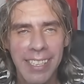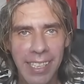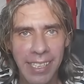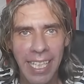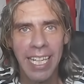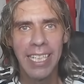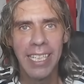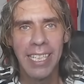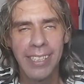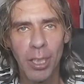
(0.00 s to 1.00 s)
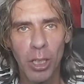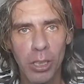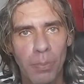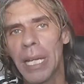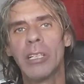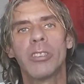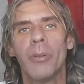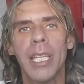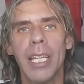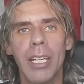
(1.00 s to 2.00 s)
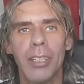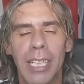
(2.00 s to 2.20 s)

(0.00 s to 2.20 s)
¿Están ahí listos para otro video?